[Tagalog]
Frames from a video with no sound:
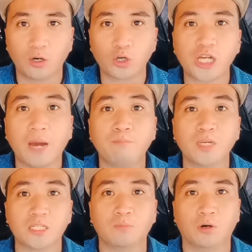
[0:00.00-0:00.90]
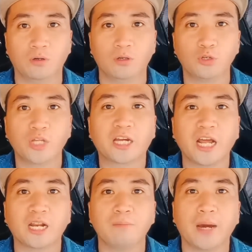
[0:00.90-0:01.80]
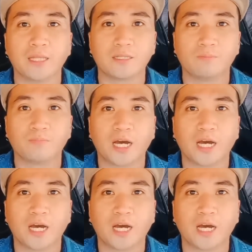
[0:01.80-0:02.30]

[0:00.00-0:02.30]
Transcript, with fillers: or siya mismo yung nagre-remind